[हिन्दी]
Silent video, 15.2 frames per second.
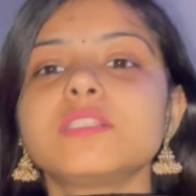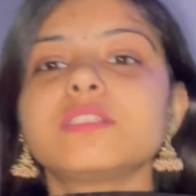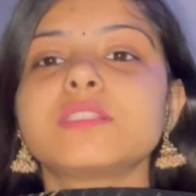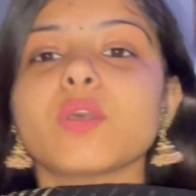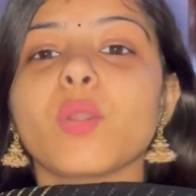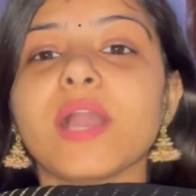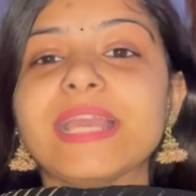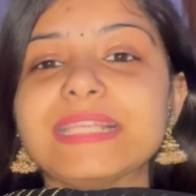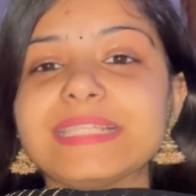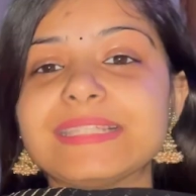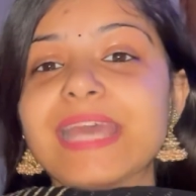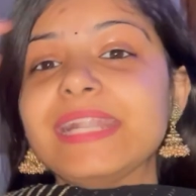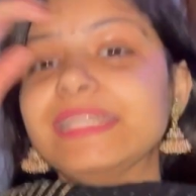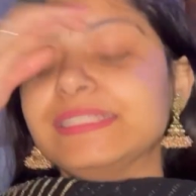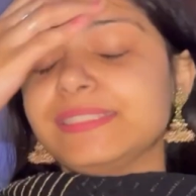सो गाइज
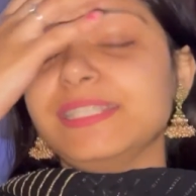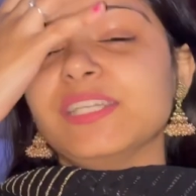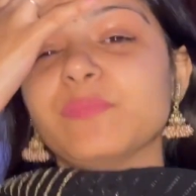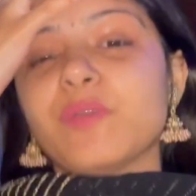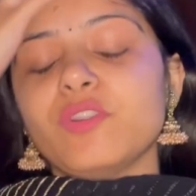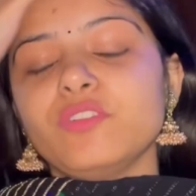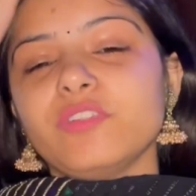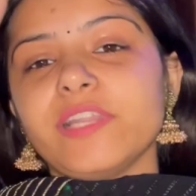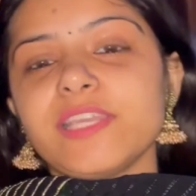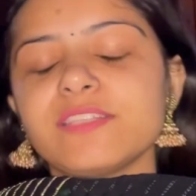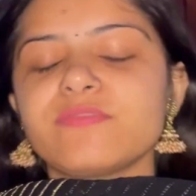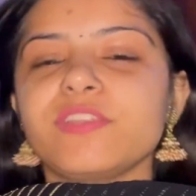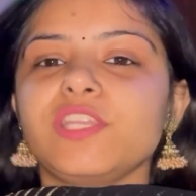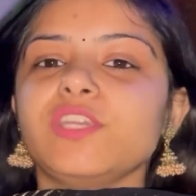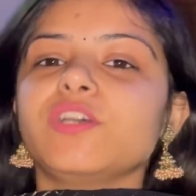दैट इज इट अबाउट
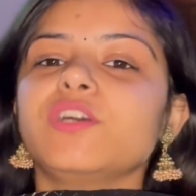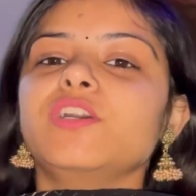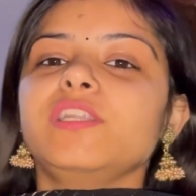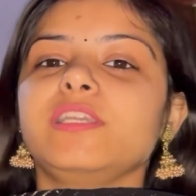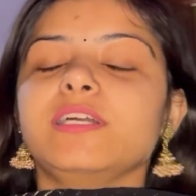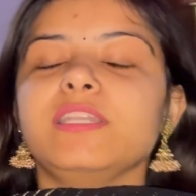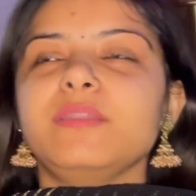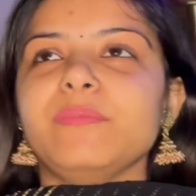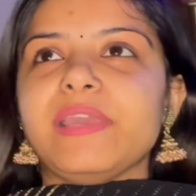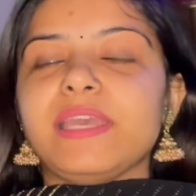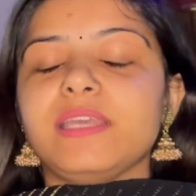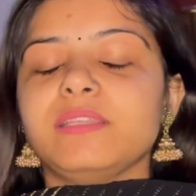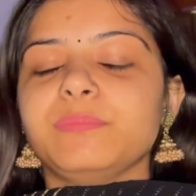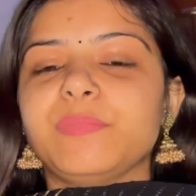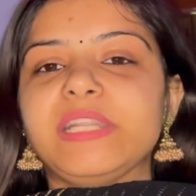टूडेज वीडियो और कल
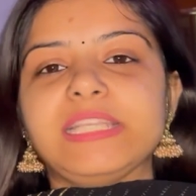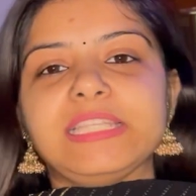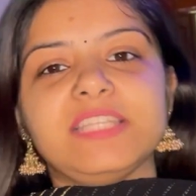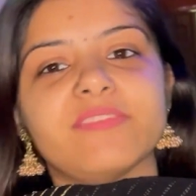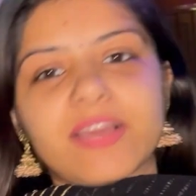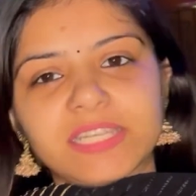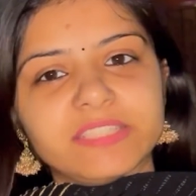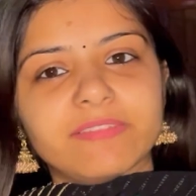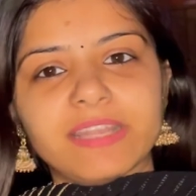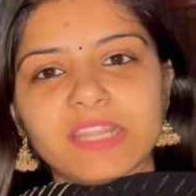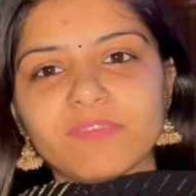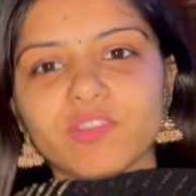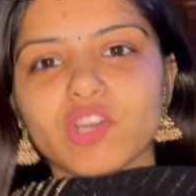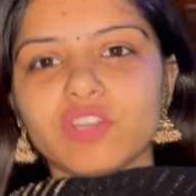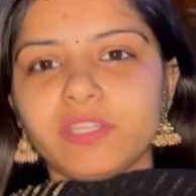मैं बड़ी दिवाली वाला
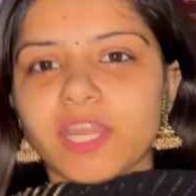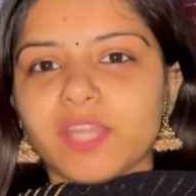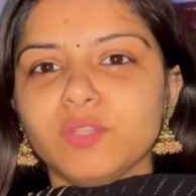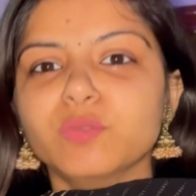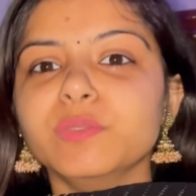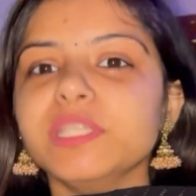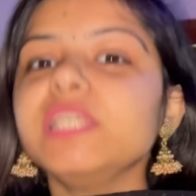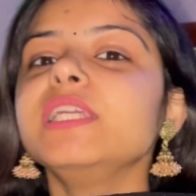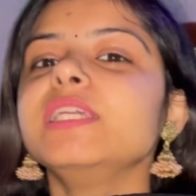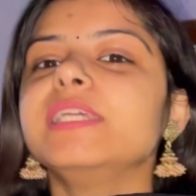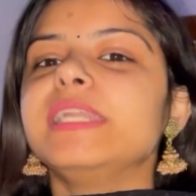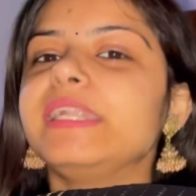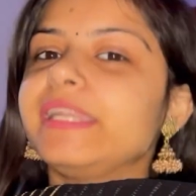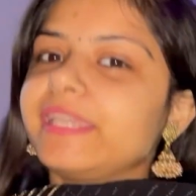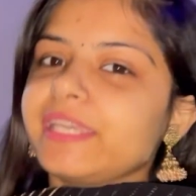ब्लॉग डालूंगी
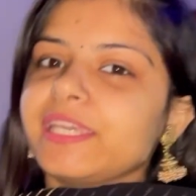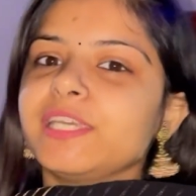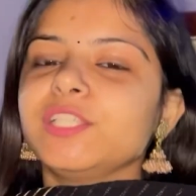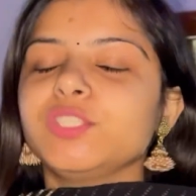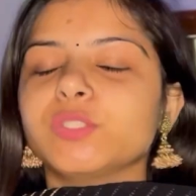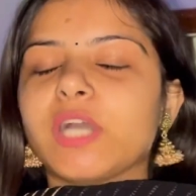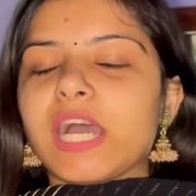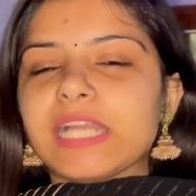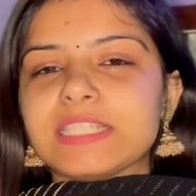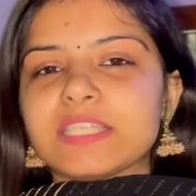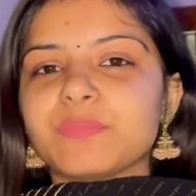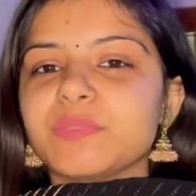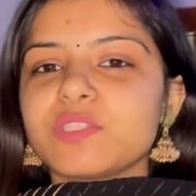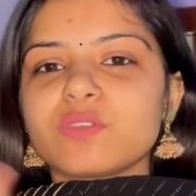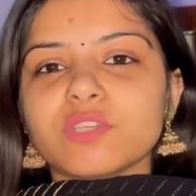ठीक है तो आज
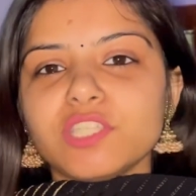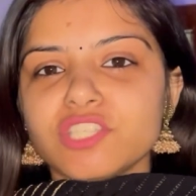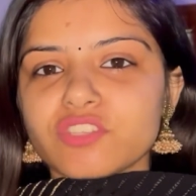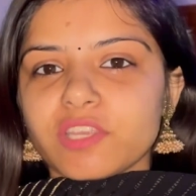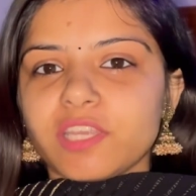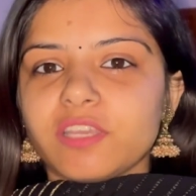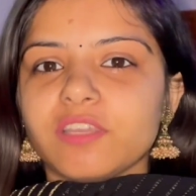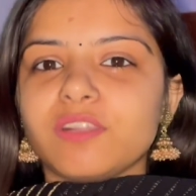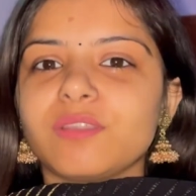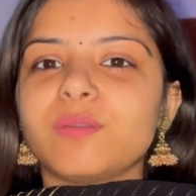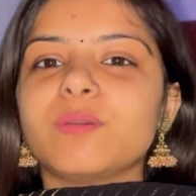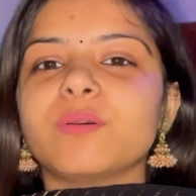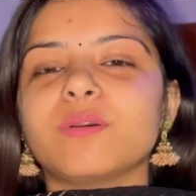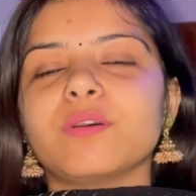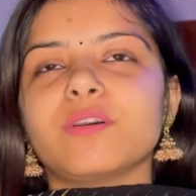आप इसको इंजॉय करो
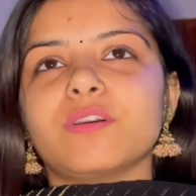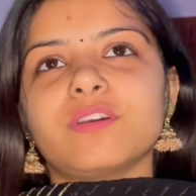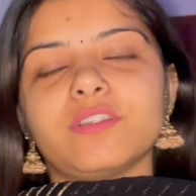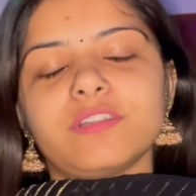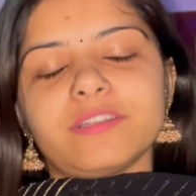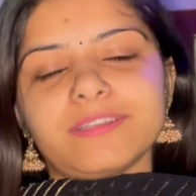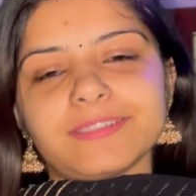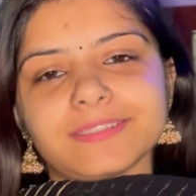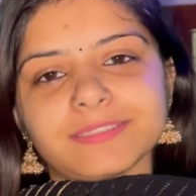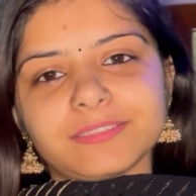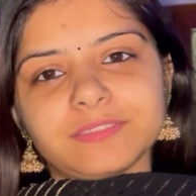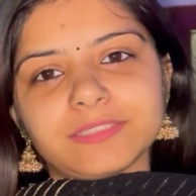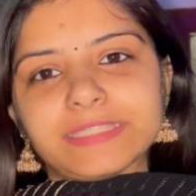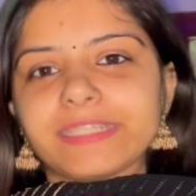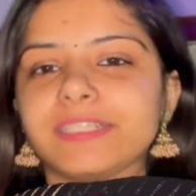
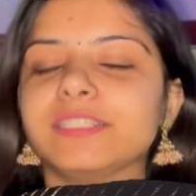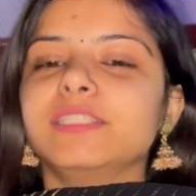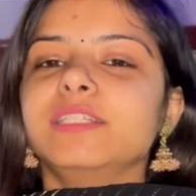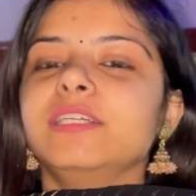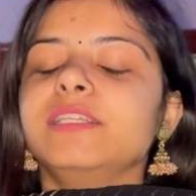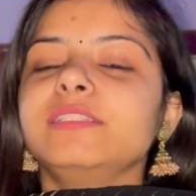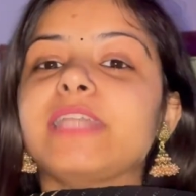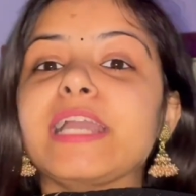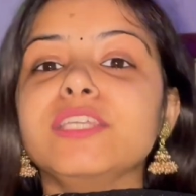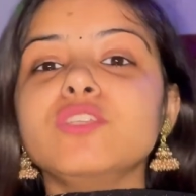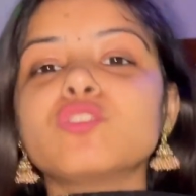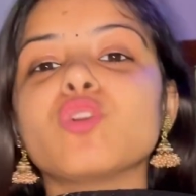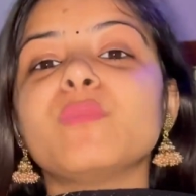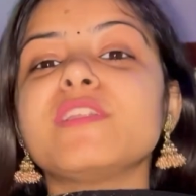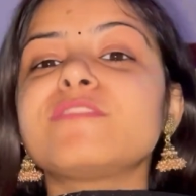और या थैंक यू
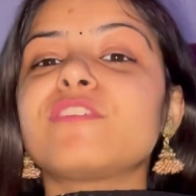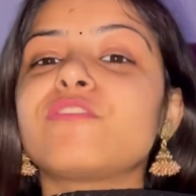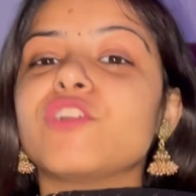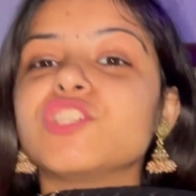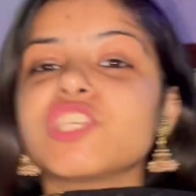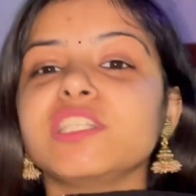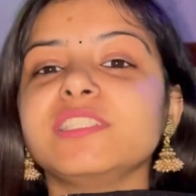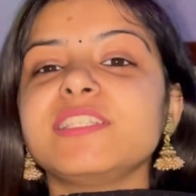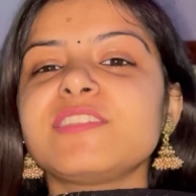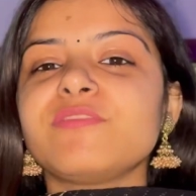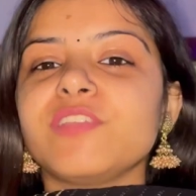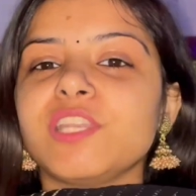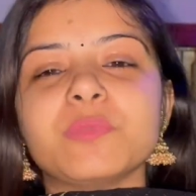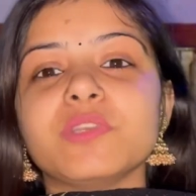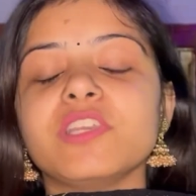सो मच फॉर वॉचिंग दिस
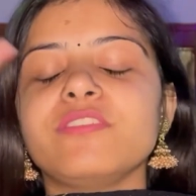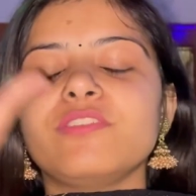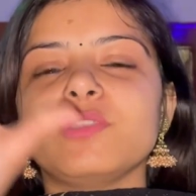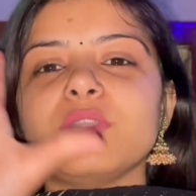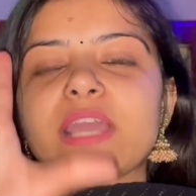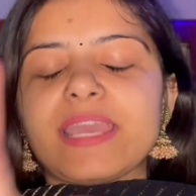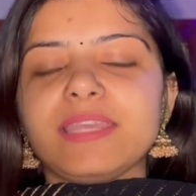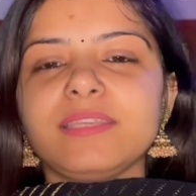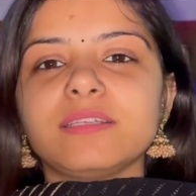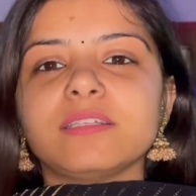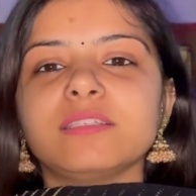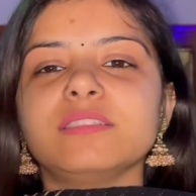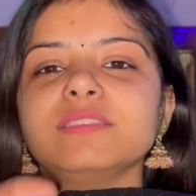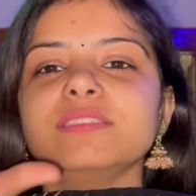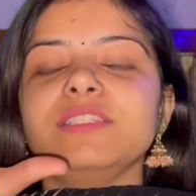वीडियो इफ यू लाइक
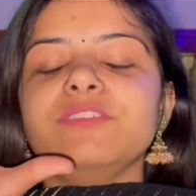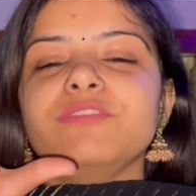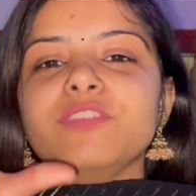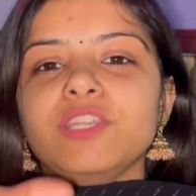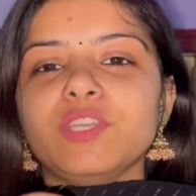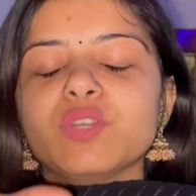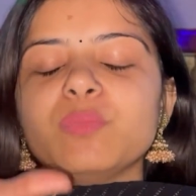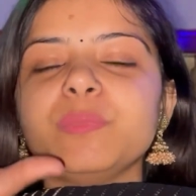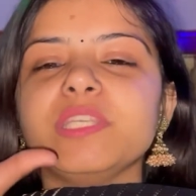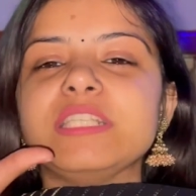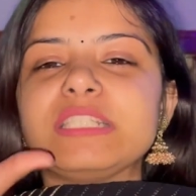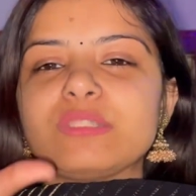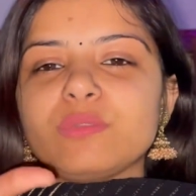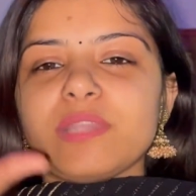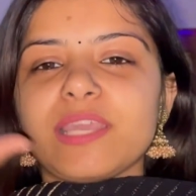दी वीडियो
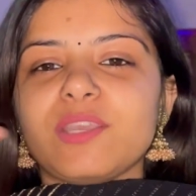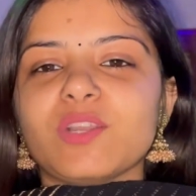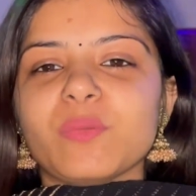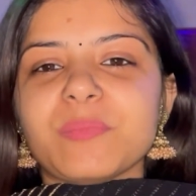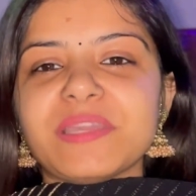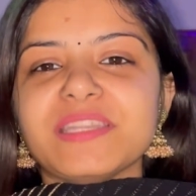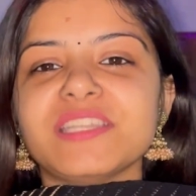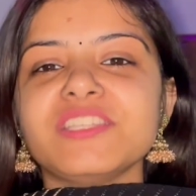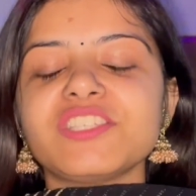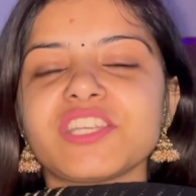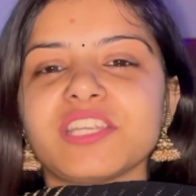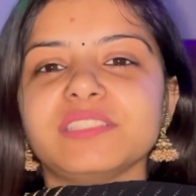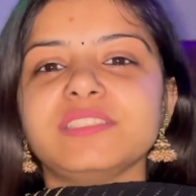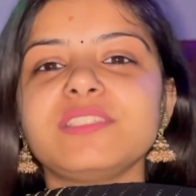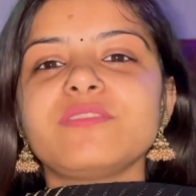प्लीज डू लाइक कमेंट एंड
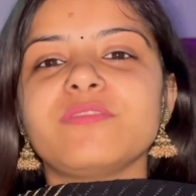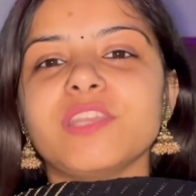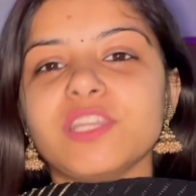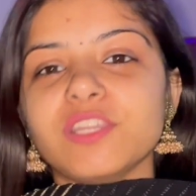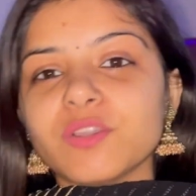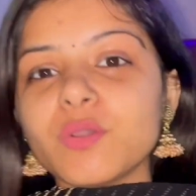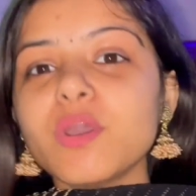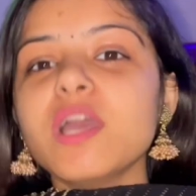शेयर दिस वीडियो